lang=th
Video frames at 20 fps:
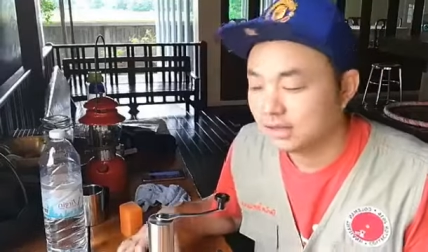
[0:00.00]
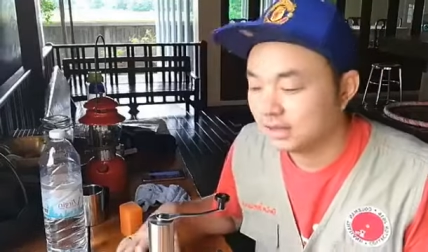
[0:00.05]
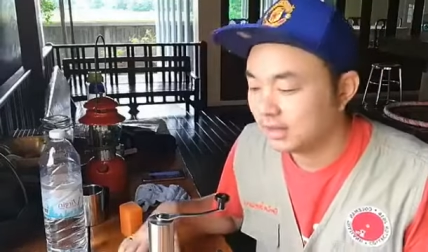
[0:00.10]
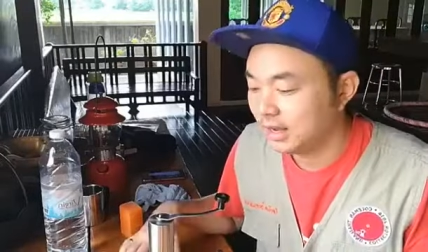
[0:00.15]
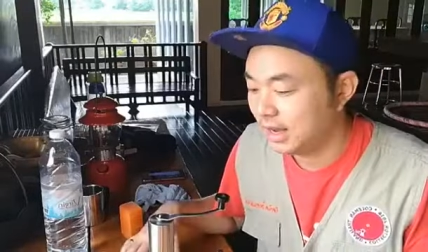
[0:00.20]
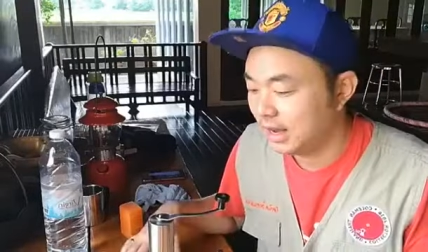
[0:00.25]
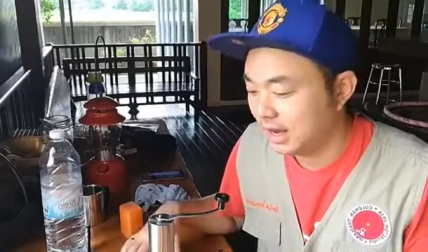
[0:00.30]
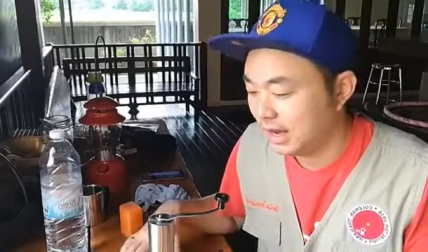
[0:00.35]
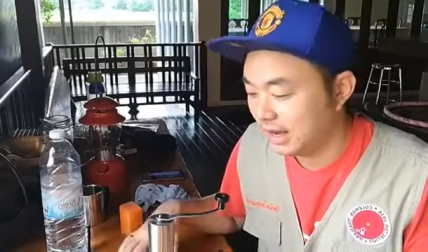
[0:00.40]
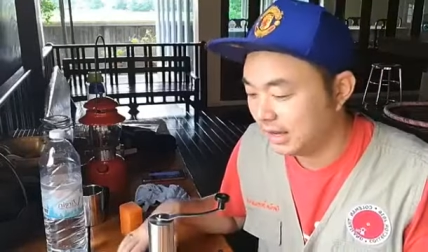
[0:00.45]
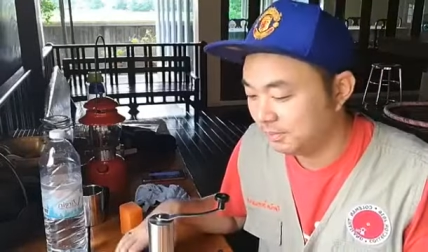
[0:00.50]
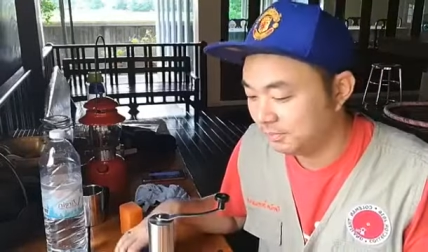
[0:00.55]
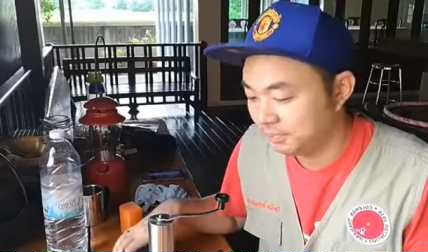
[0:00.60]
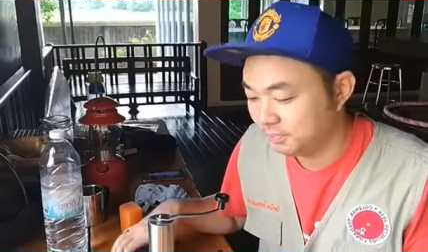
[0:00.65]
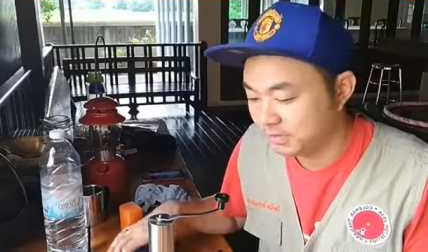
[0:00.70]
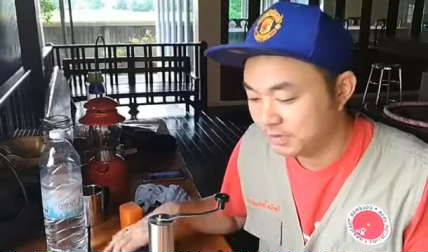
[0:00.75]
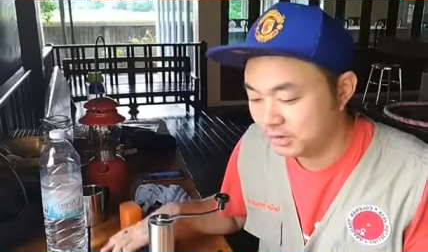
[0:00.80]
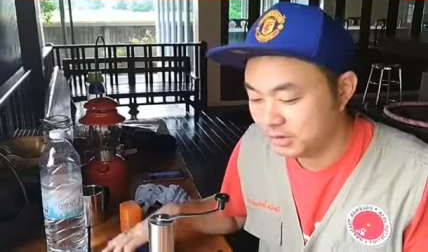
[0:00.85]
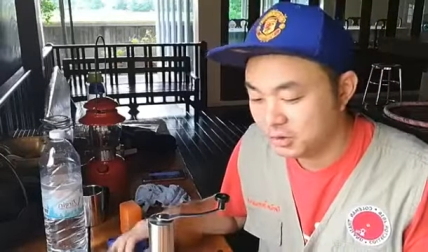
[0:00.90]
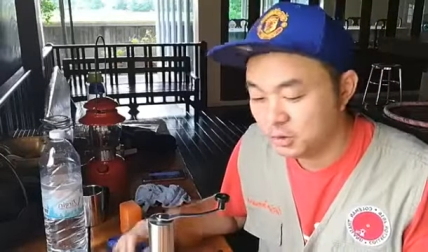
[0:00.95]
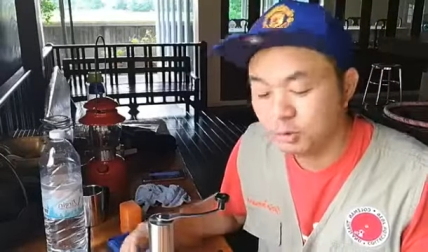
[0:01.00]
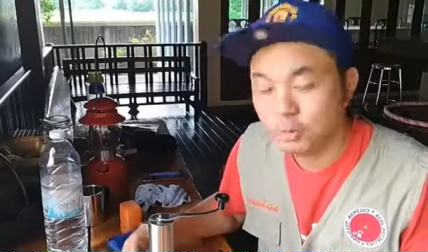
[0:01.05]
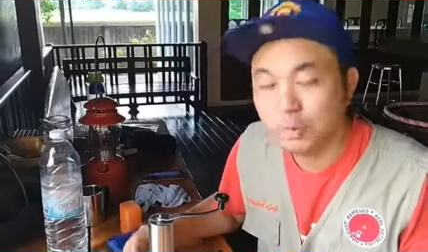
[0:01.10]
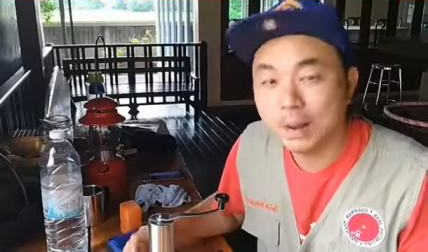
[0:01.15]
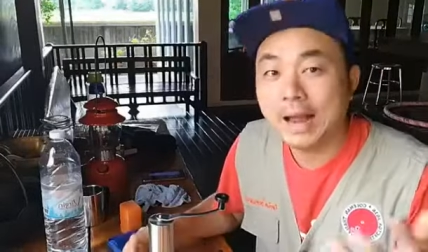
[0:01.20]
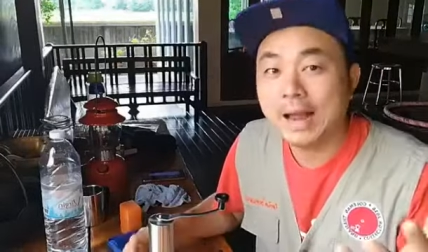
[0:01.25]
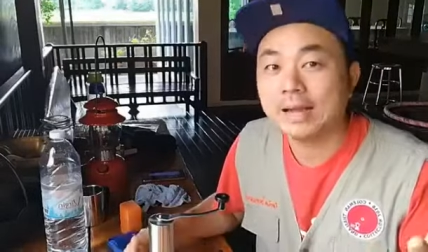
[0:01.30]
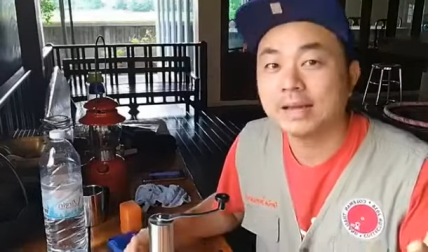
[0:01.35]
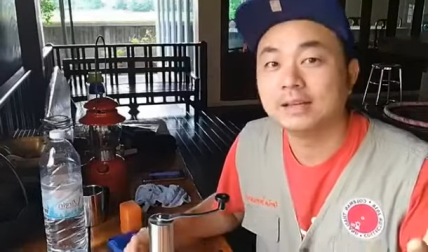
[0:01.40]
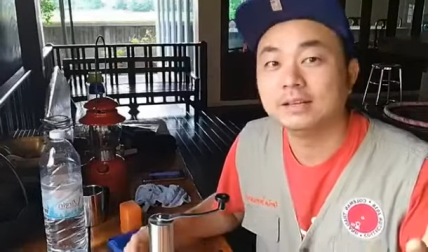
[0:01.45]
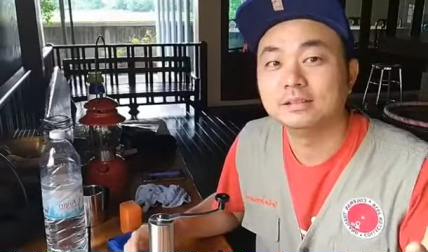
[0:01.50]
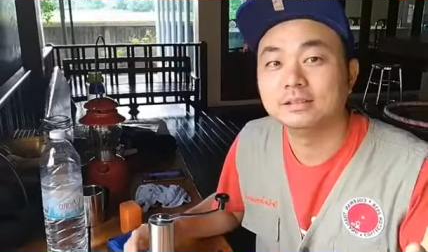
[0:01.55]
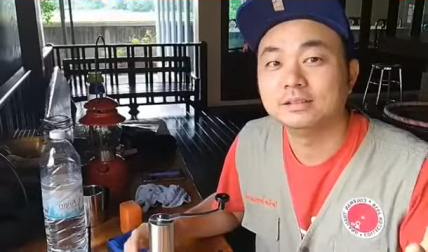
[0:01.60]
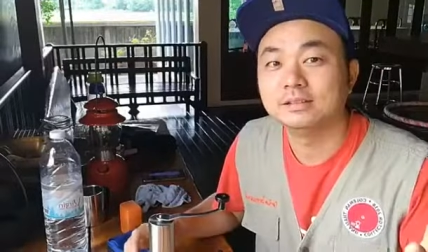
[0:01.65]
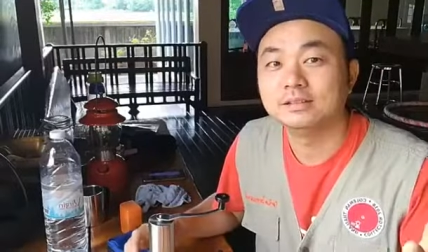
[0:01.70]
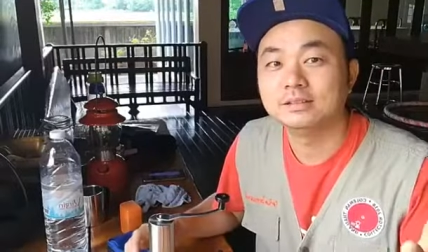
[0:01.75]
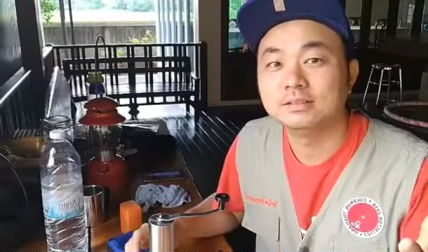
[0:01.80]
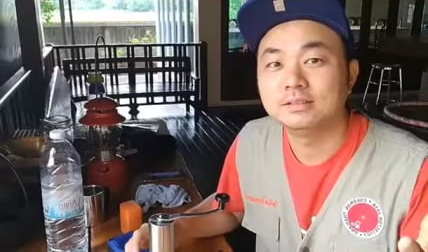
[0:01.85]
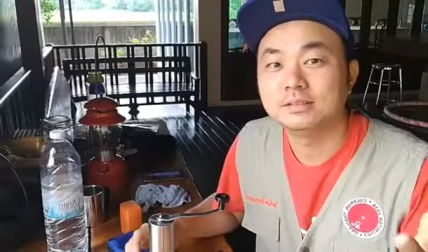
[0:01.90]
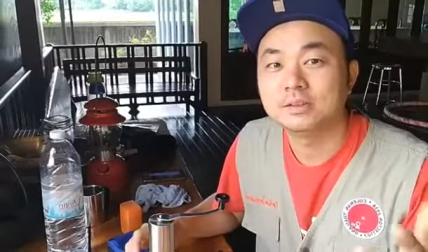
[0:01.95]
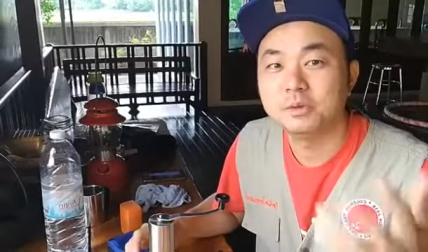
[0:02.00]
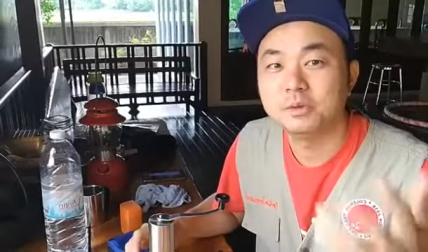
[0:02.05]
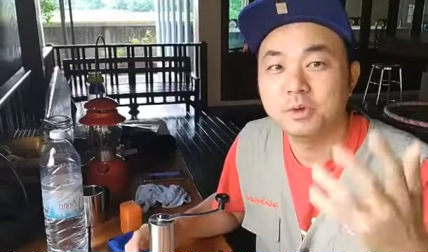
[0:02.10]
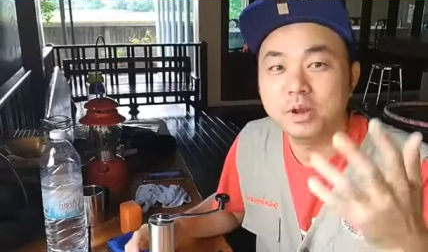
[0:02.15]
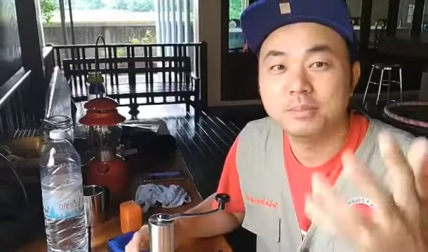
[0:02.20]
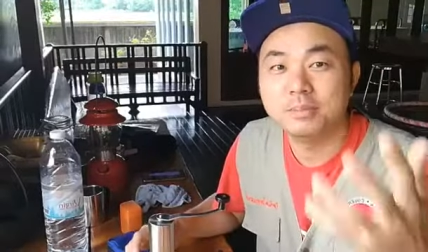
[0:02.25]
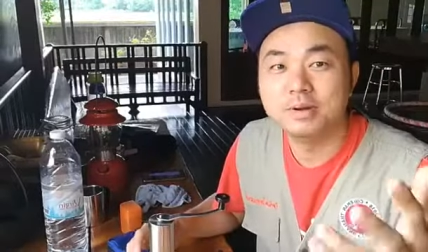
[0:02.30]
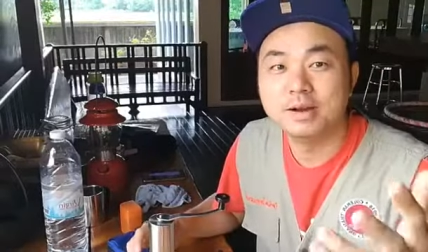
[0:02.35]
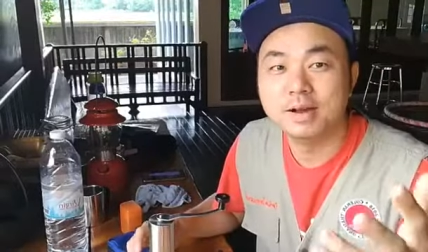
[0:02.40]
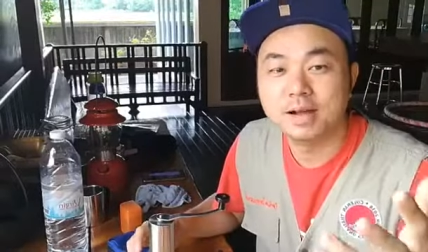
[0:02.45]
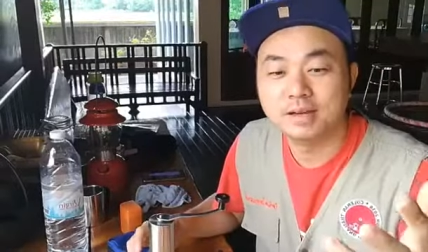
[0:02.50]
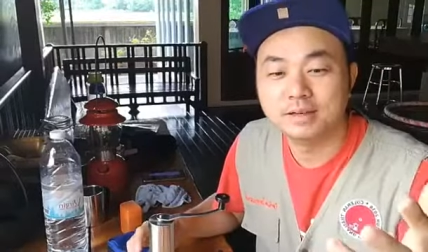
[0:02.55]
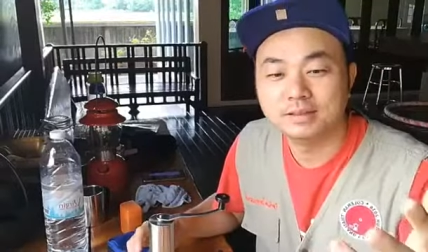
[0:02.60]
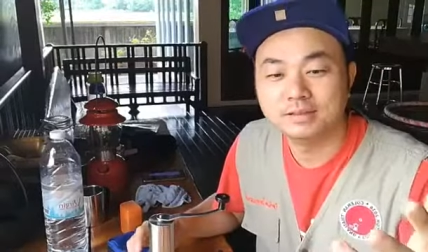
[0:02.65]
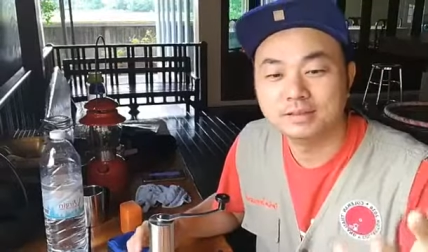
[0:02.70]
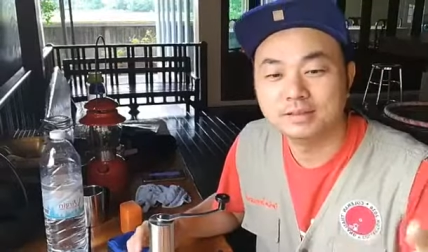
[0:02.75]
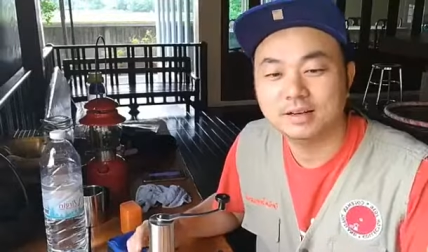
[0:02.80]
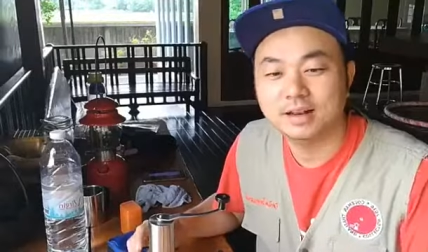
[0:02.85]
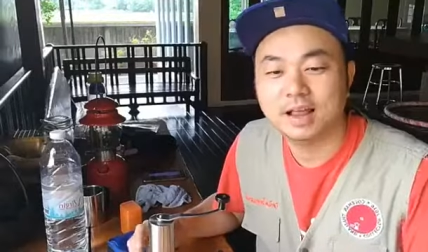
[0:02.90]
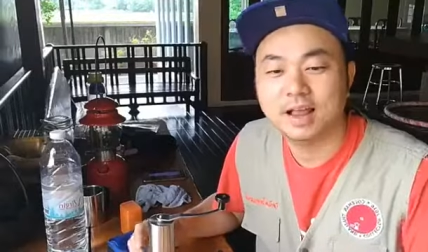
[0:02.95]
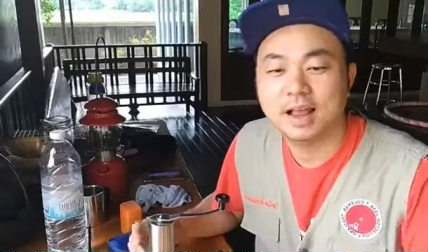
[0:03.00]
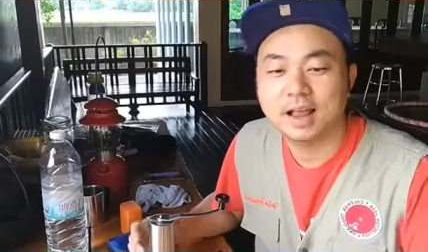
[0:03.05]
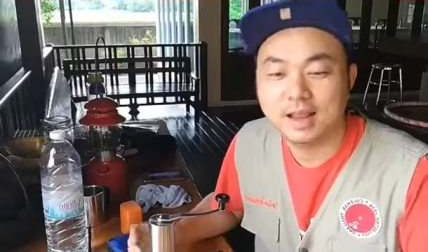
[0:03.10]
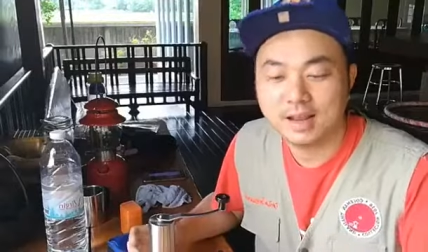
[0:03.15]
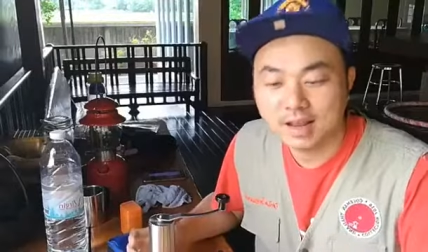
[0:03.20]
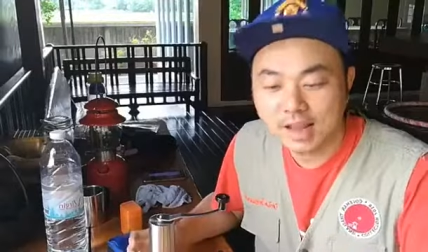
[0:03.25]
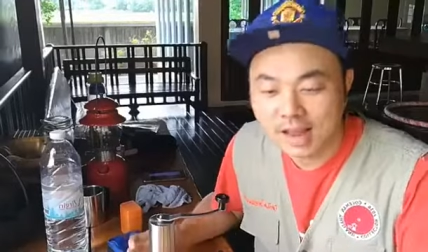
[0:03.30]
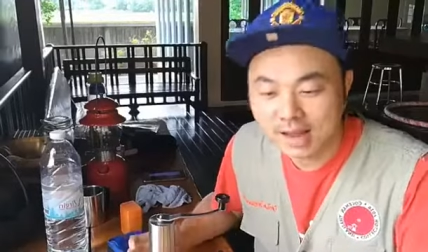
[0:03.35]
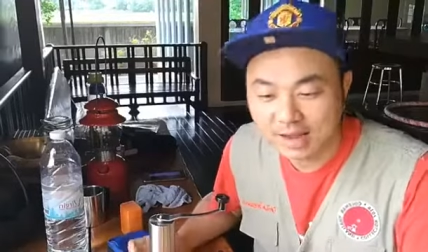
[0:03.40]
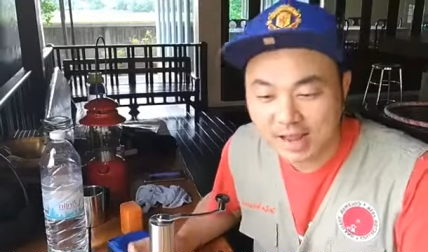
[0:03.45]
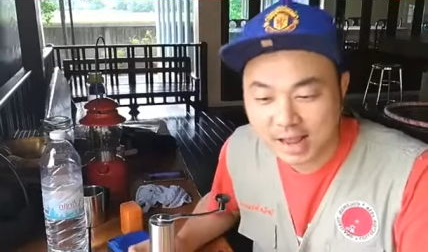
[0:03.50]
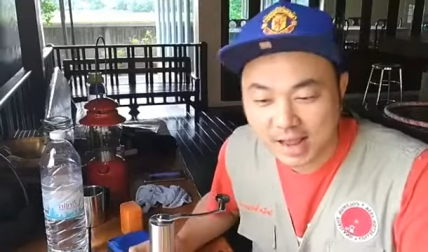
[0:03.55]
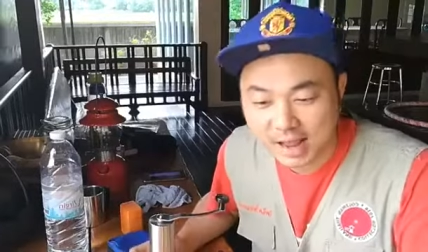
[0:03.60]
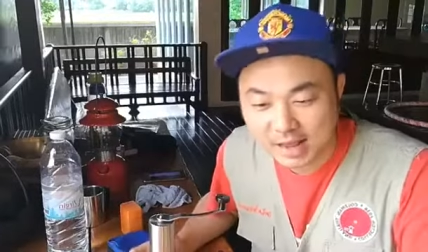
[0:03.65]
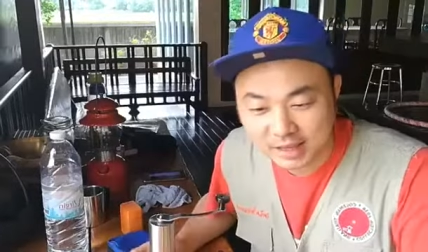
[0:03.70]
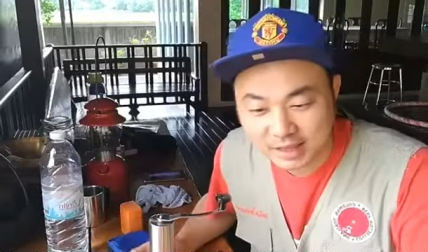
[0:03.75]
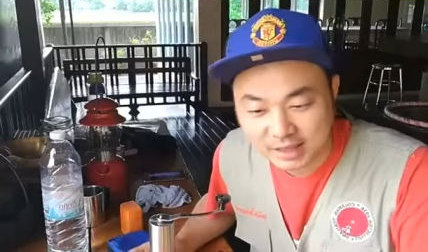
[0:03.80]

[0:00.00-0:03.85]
ออยู่บ้านอยู่ในเมืองนะฮะการหา